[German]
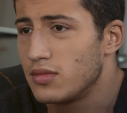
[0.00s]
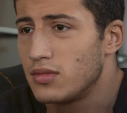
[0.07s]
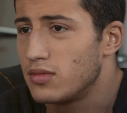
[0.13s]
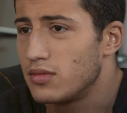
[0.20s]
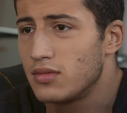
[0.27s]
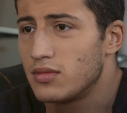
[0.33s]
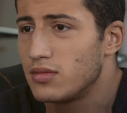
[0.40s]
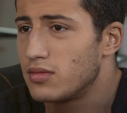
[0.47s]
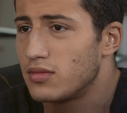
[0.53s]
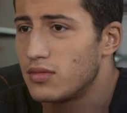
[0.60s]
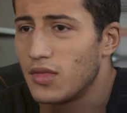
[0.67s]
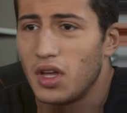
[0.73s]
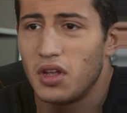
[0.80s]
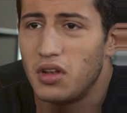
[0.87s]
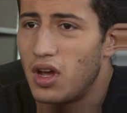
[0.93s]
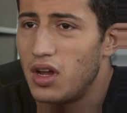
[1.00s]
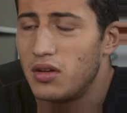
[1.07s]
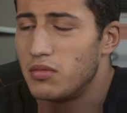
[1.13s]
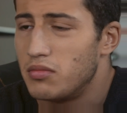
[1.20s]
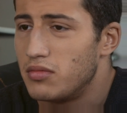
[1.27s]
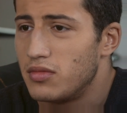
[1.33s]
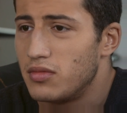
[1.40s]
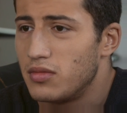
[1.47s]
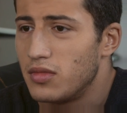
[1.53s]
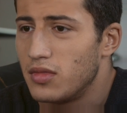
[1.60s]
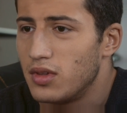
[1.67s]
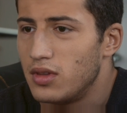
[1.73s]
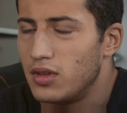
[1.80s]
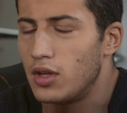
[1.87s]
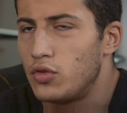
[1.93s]
da mitzutun? Nein,
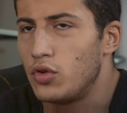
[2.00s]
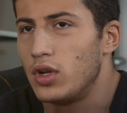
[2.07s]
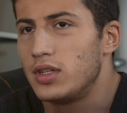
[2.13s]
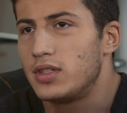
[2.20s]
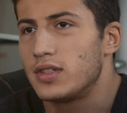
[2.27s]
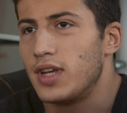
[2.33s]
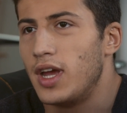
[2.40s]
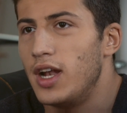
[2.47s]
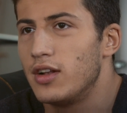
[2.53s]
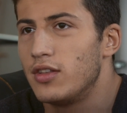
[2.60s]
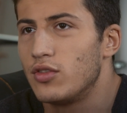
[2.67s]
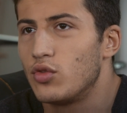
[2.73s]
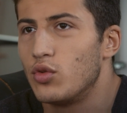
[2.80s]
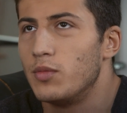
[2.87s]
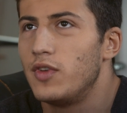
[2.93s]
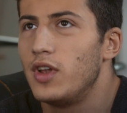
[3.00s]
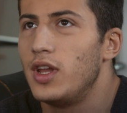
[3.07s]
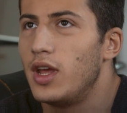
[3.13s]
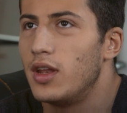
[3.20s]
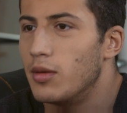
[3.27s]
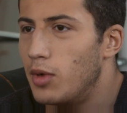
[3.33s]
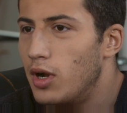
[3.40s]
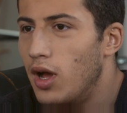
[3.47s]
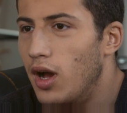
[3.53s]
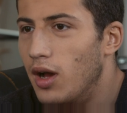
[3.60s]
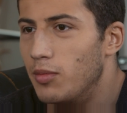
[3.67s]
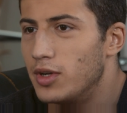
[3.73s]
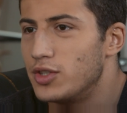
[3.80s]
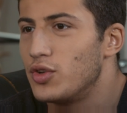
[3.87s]
natürlich, das Heldentum will jeder mal haben.